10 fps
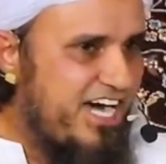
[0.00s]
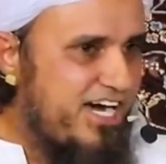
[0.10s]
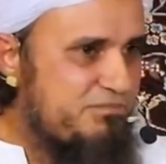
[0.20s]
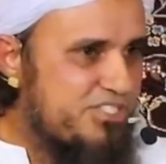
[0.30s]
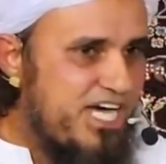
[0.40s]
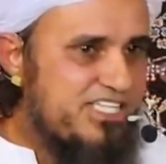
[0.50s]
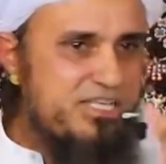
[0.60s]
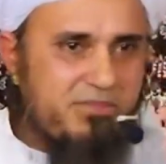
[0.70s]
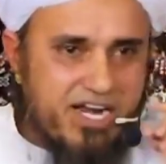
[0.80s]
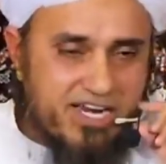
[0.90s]
या आप
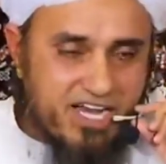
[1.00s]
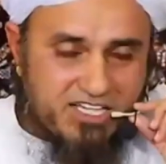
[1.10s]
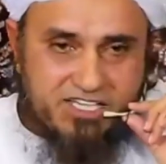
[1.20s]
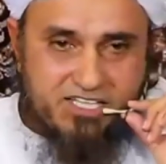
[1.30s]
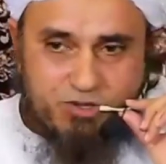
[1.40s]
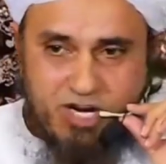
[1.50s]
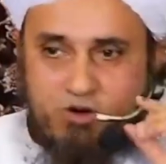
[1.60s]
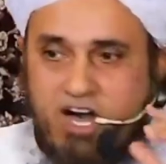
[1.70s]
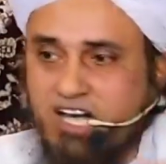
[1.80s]
जान से मारने का खतरा तो ना हो